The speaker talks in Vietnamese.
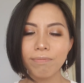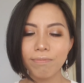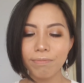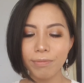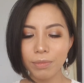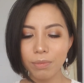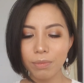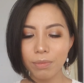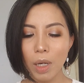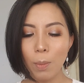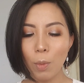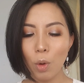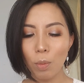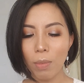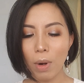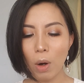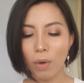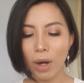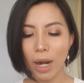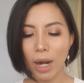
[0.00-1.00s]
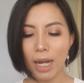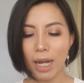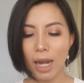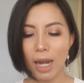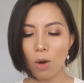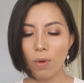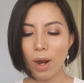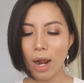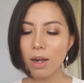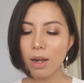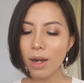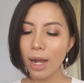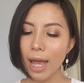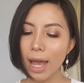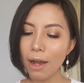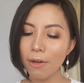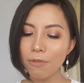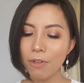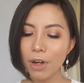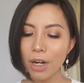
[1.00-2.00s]
11 um, màu này đều đã được hãng
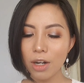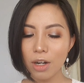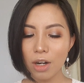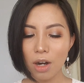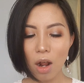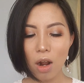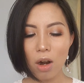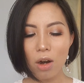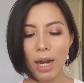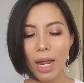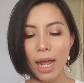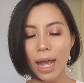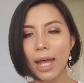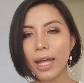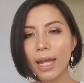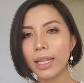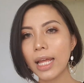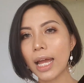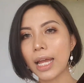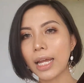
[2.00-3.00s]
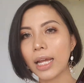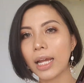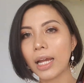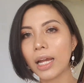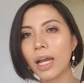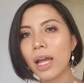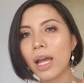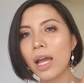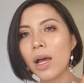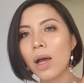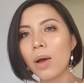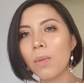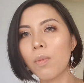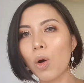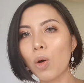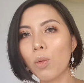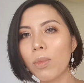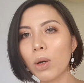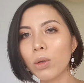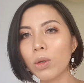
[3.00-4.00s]
phân rõ ra thành 4
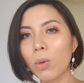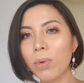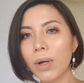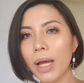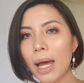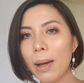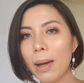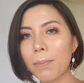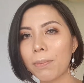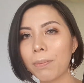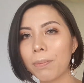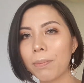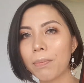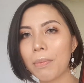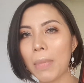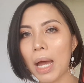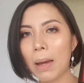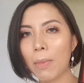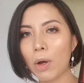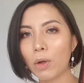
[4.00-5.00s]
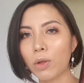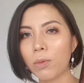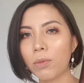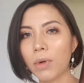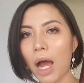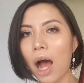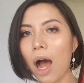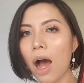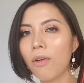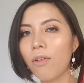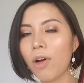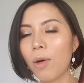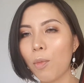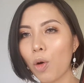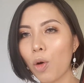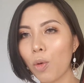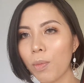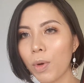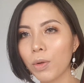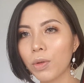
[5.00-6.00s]
màu tông cam, 3 màu tông đỏ và 4
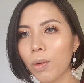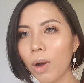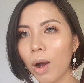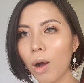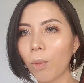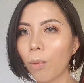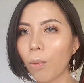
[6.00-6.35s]
màu tông hồng